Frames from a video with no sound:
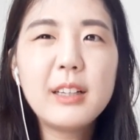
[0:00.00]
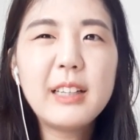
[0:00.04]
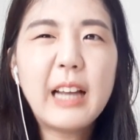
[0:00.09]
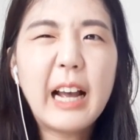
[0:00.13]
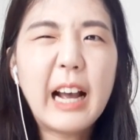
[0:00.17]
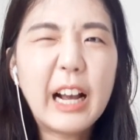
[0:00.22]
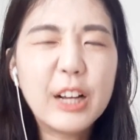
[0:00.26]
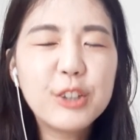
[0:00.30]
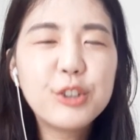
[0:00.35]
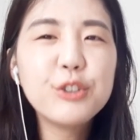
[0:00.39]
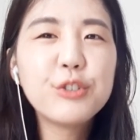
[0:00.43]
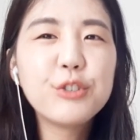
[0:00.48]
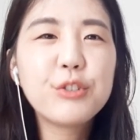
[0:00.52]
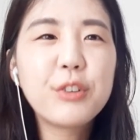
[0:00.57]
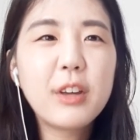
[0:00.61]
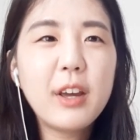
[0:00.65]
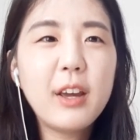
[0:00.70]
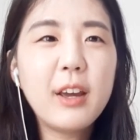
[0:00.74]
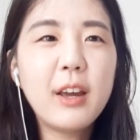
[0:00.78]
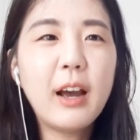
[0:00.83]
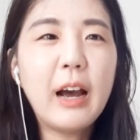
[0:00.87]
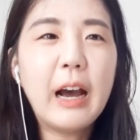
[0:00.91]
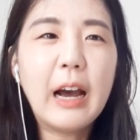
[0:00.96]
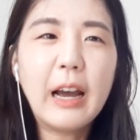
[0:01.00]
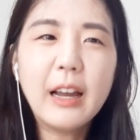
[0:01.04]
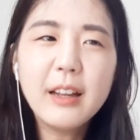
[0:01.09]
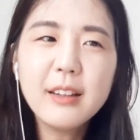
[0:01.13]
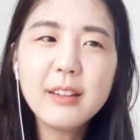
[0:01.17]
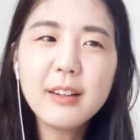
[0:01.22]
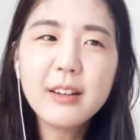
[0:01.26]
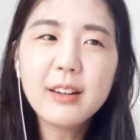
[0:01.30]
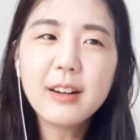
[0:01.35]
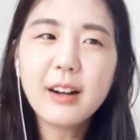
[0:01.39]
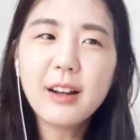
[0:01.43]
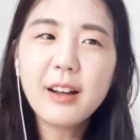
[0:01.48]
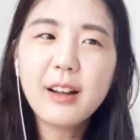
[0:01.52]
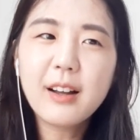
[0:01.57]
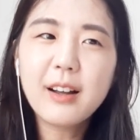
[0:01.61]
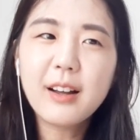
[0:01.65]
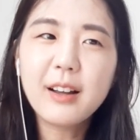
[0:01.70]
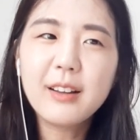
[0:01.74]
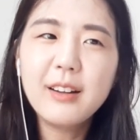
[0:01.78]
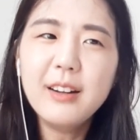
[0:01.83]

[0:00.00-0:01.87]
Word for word: 아쉬운 게 아이들이랑